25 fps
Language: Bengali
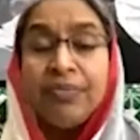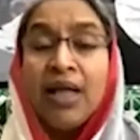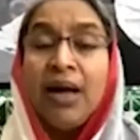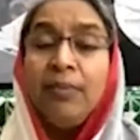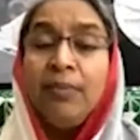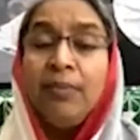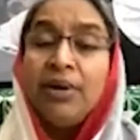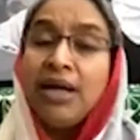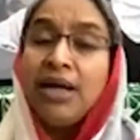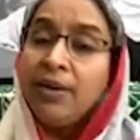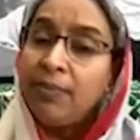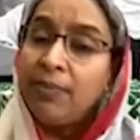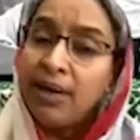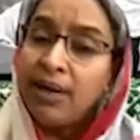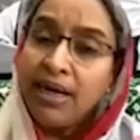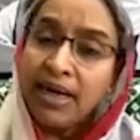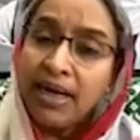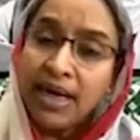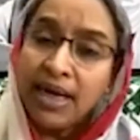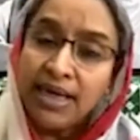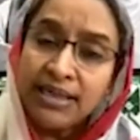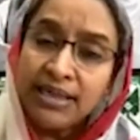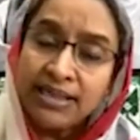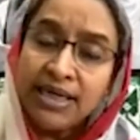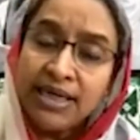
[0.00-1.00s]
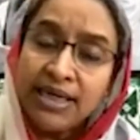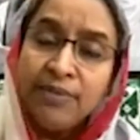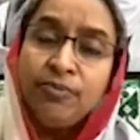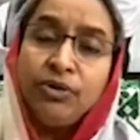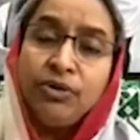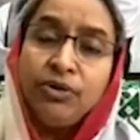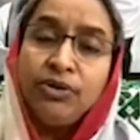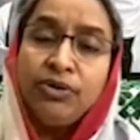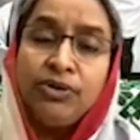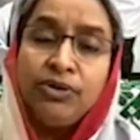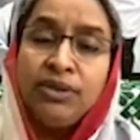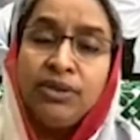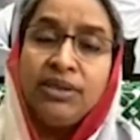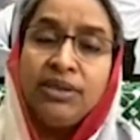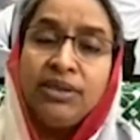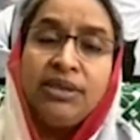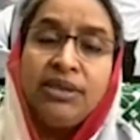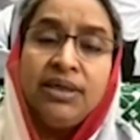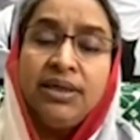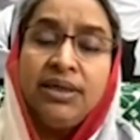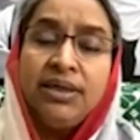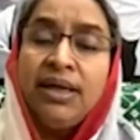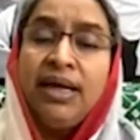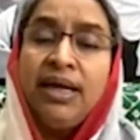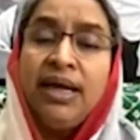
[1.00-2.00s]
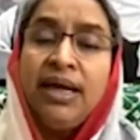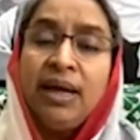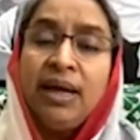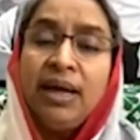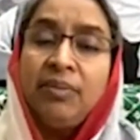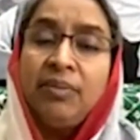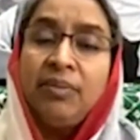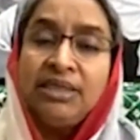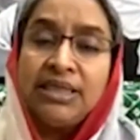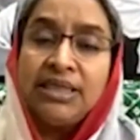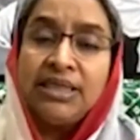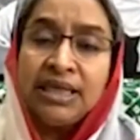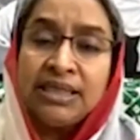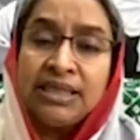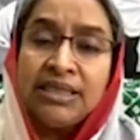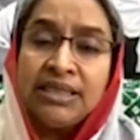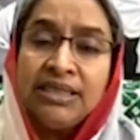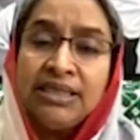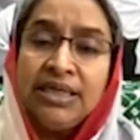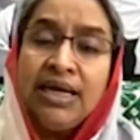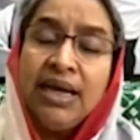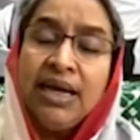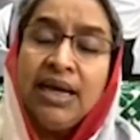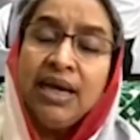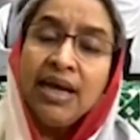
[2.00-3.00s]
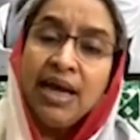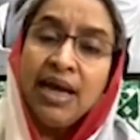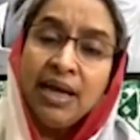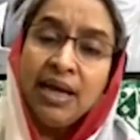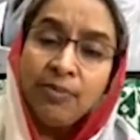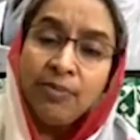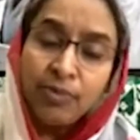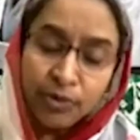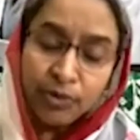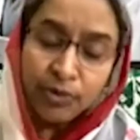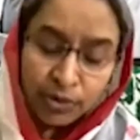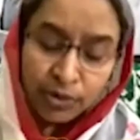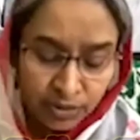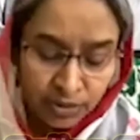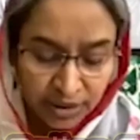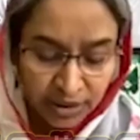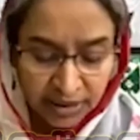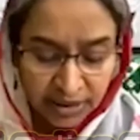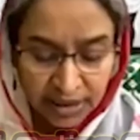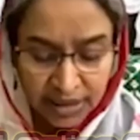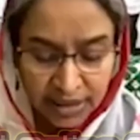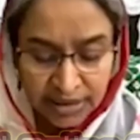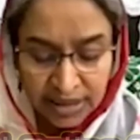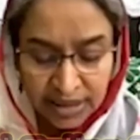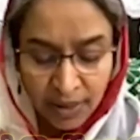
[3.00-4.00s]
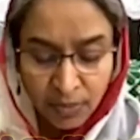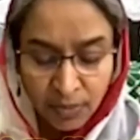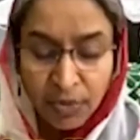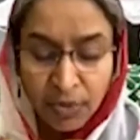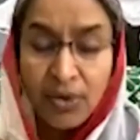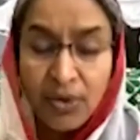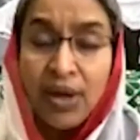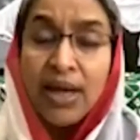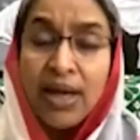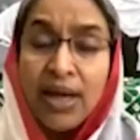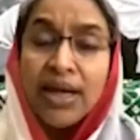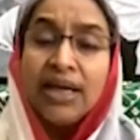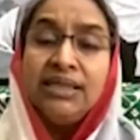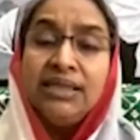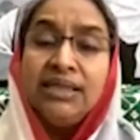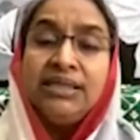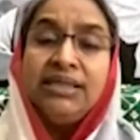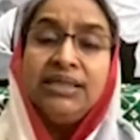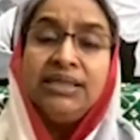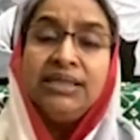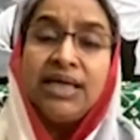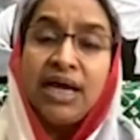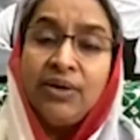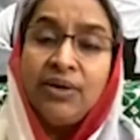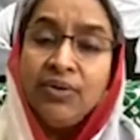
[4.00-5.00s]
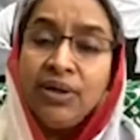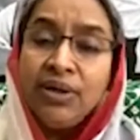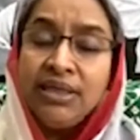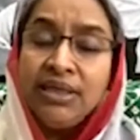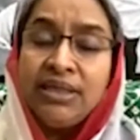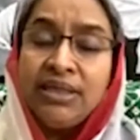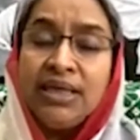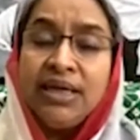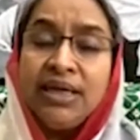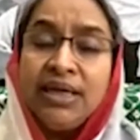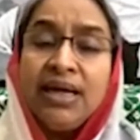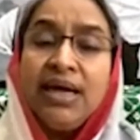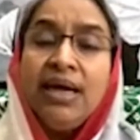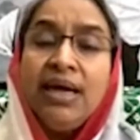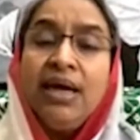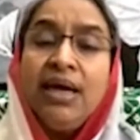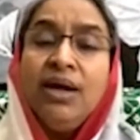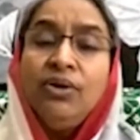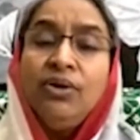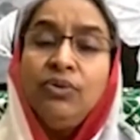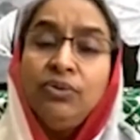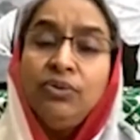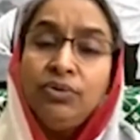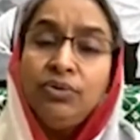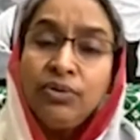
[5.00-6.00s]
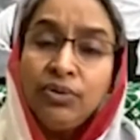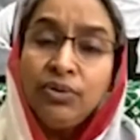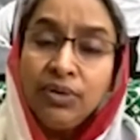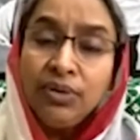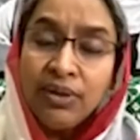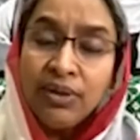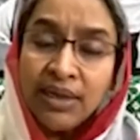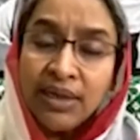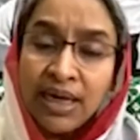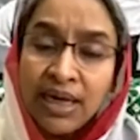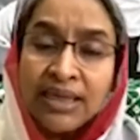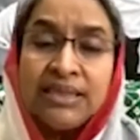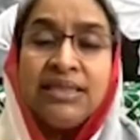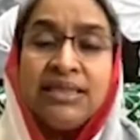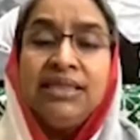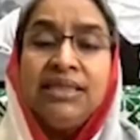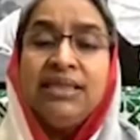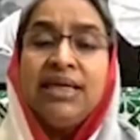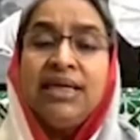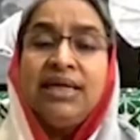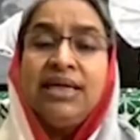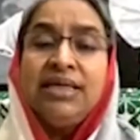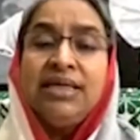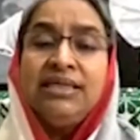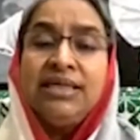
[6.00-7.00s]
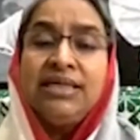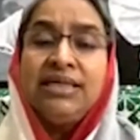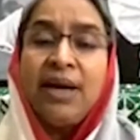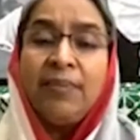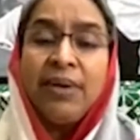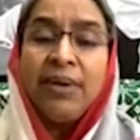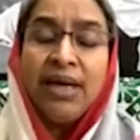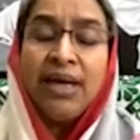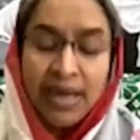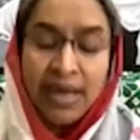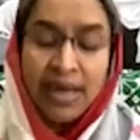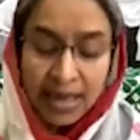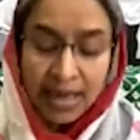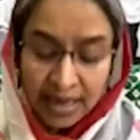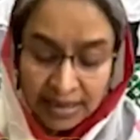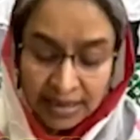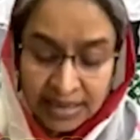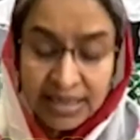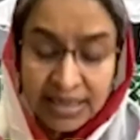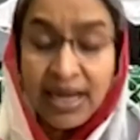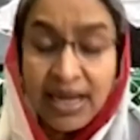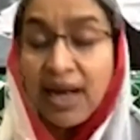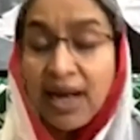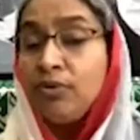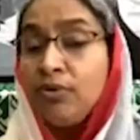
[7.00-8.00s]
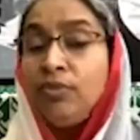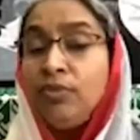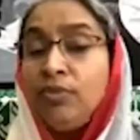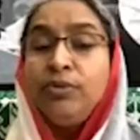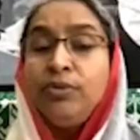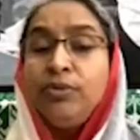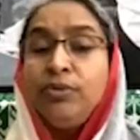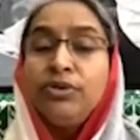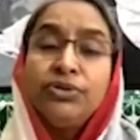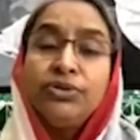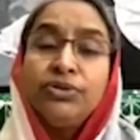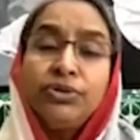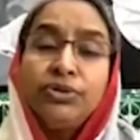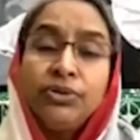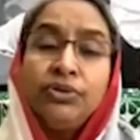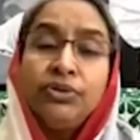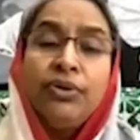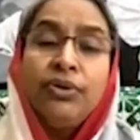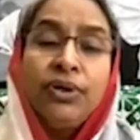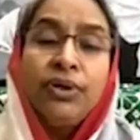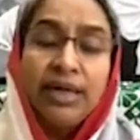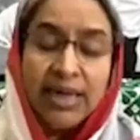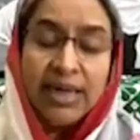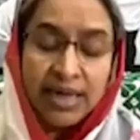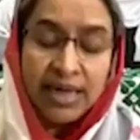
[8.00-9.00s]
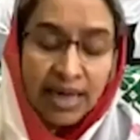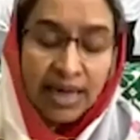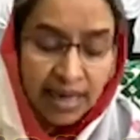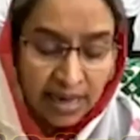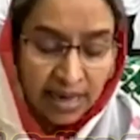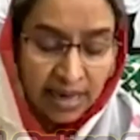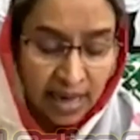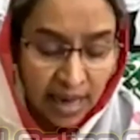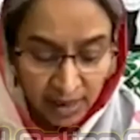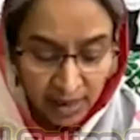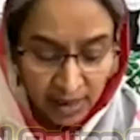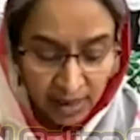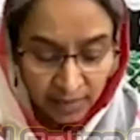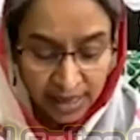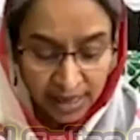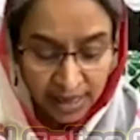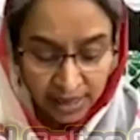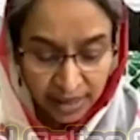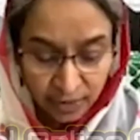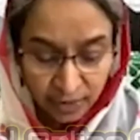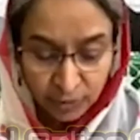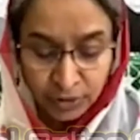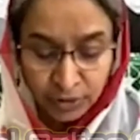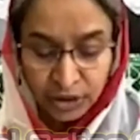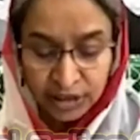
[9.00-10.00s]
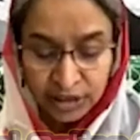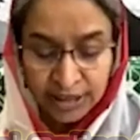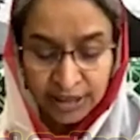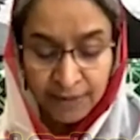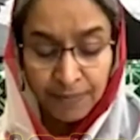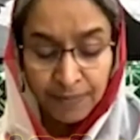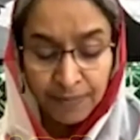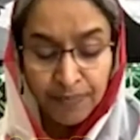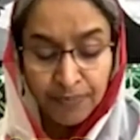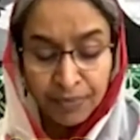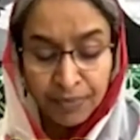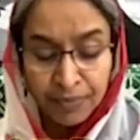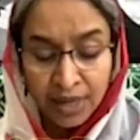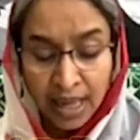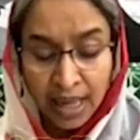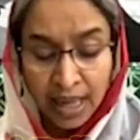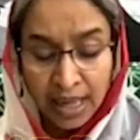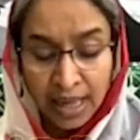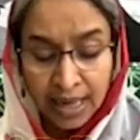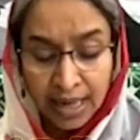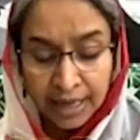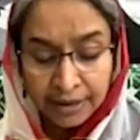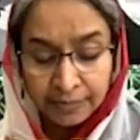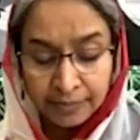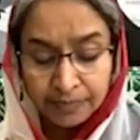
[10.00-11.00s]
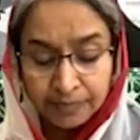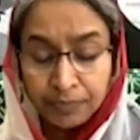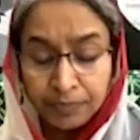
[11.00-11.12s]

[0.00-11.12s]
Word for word: আমরা এবার এই যে পদ্ধতিতে আমরা যাচ্ছি এই পদ্ধতিতেই যাব কাজে জানুয়ারি থেকে নতুন ক্লাসে তারা যাবে এটি এখন পর্যন্ত ধরে নিয়েই আমরা এগোচ্ছি আর